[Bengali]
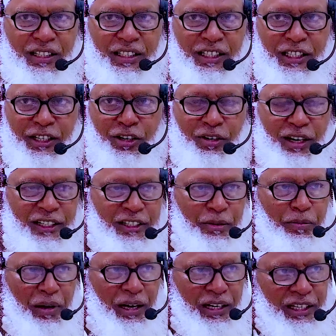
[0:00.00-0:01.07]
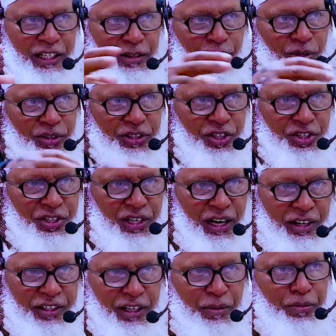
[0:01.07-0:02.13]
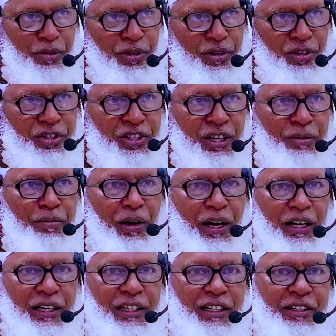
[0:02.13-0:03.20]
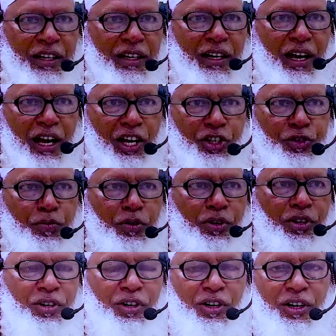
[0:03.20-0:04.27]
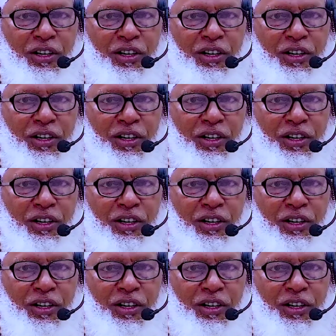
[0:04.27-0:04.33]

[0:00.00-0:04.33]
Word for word: ঘিরলো একটা বাগানের মধ্যে সে আটকা পড়লো সেই বাগানে একটা গাছ বলল